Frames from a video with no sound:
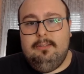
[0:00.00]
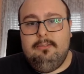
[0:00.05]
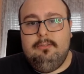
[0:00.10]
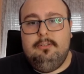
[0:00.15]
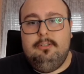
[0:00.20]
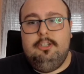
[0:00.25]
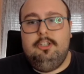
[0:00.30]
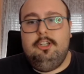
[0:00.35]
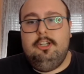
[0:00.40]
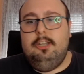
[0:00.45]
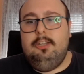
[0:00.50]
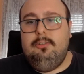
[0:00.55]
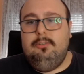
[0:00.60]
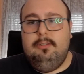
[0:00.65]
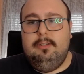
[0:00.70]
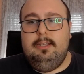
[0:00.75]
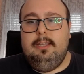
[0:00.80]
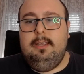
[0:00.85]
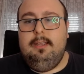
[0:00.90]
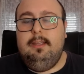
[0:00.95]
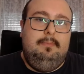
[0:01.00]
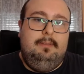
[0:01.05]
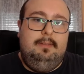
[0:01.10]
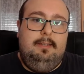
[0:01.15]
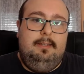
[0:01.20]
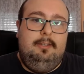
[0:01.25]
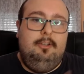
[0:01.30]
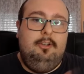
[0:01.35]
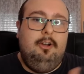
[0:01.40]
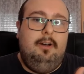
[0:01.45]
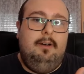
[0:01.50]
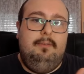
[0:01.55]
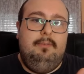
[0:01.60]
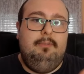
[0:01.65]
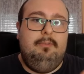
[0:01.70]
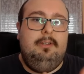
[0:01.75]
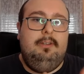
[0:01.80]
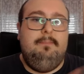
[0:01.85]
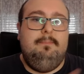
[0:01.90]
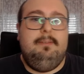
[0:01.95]
dicendo che io
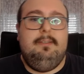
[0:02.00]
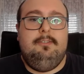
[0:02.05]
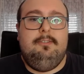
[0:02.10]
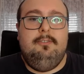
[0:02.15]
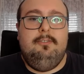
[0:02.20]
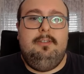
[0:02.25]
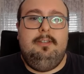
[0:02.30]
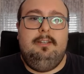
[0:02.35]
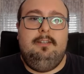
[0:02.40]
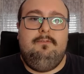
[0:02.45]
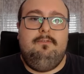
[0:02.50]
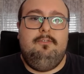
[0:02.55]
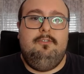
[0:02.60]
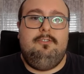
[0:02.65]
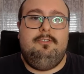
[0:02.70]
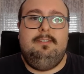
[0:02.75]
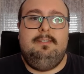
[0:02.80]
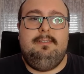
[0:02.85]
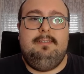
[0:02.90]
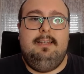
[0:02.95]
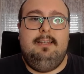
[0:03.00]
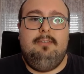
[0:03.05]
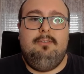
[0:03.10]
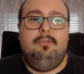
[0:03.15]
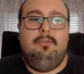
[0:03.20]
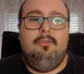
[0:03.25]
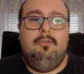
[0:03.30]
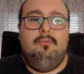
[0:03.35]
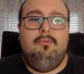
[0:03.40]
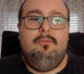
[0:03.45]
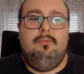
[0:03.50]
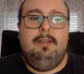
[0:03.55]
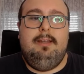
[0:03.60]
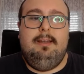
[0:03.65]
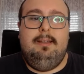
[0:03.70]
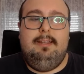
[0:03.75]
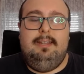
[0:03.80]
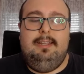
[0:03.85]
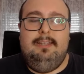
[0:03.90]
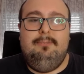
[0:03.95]
avevo l'impressione che fosse stata
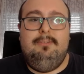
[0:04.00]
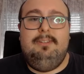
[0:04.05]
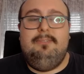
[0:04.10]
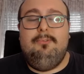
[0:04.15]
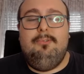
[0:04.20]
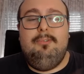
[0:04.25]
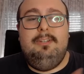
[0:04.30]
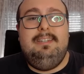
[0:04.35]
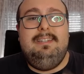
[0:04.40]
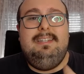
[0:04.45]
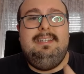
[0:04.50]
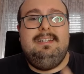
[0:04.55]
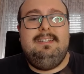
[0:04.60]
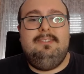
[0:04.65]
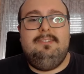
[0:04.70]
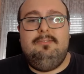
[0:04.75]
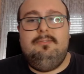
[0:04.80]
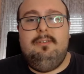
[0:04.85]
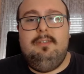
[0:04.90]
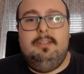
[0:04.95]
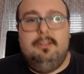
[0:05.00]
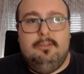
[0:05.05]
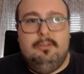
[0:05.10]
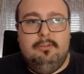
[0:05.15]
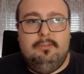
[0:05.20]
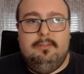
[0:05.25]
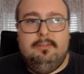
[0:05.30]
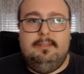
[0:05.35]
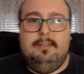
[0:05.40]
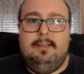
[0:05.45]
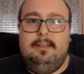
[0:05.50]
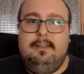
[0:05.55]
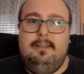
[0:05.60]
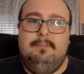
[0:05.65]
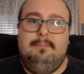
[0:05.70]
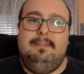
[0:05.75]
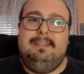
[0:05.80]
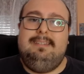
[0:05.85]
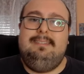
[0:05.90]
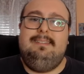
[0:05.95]
un'indicazione di Conte
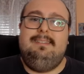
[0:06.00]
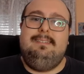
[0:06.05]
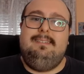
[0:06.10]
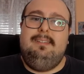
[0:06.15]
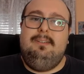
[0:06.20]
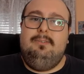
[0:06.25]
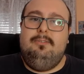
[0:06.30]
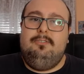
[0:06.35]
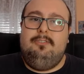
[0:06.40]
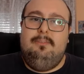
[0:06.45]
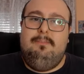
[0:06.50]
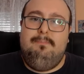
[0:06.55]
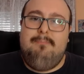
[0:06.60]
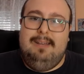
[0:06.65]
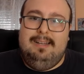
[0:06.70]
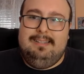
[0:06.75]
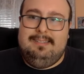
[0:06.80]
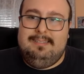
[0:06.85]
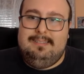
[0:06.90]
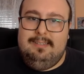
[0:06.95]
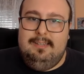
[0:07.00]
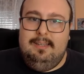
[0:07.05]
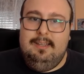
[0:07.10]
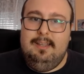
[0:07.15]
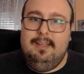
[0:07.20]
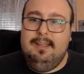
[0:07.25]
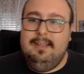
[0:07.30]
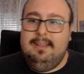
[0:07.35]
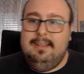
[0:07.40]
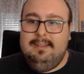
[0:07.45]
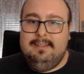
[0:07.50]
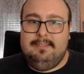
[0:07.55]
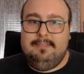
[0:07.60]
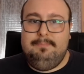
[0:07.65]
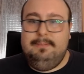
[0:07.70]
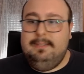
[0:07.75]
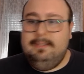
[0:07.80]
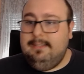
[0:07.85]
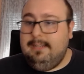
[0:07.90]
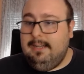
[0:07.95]
il mettersi così bassi e
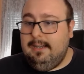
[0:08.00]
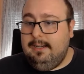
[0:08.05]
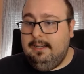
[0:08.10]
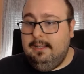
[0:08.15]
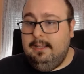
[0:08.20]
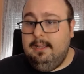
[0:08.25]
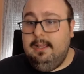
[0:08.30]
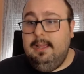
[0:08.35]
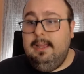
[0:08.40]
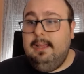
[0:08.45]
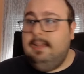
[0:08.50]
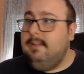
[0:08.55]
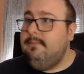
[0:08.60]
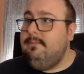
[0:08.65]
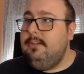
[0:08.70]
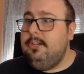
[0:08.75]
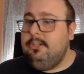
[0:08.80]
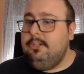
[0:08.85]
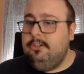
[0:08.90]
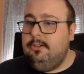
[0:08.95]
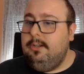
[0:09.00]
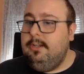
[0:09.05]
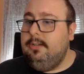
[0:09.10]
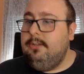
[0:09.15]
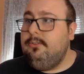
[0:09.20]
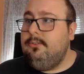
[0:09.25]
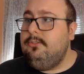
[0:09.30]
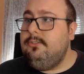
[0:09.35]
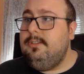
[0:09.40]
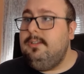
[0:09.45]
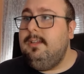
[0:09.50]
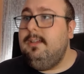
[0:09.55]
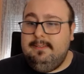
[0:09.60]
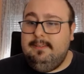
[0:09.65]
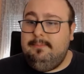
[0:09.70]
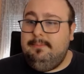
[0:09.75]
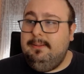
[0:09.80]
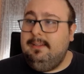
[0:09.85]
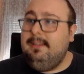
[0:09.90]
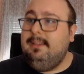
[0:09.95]
aspettarli. E invece non è così
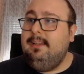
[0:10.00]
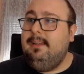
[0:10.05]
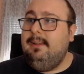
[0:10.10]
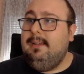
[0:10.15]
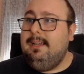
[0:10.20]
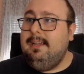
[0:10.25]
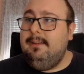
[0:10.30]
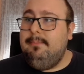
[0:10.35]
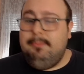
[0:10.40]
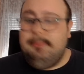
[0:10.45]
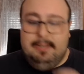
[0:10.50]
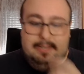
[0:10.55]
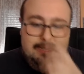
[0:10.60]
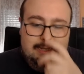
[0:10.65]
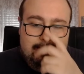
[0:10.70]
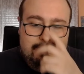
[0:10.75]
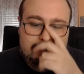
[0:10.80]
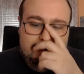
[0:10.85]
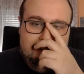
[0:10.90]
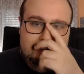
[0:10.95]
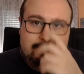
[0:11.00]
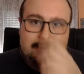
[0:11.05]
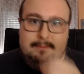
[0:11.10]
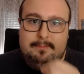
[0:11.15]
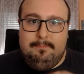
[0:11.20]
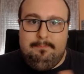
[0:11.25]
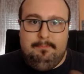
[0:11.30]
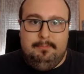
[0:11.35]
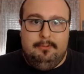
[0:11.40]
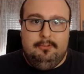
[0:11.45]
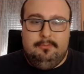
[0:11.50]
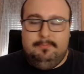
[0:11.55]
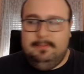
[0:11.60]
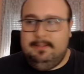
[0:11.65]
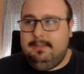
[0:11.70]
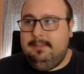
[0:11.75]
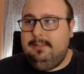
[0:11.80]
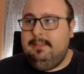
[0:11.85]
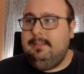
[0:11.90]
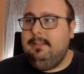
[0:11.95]
perché Caprile nel post
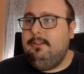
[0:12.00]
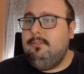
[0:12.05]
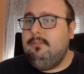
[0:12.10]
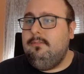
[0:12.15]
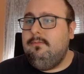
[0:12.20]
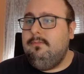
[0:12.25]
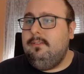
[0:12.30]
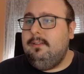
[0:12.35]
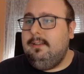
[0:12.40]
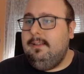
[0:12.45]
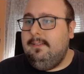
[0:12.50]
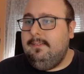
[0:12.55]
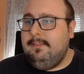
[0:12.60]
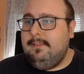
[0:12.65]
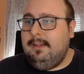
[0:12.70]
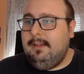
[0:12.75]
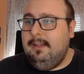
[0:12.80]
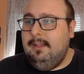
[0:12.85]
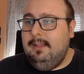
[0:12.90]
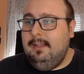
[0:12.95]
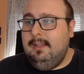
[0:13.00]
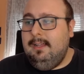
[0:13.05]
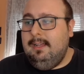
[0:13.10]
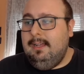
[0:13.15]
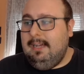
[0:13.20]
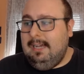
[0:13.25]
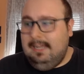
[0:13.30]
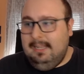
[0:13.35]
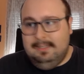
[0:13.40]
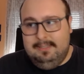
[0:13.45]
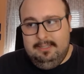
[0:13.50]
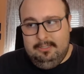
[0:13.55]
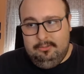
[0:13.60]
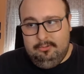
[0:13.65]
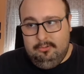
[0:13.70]
partita in conferenza ha detto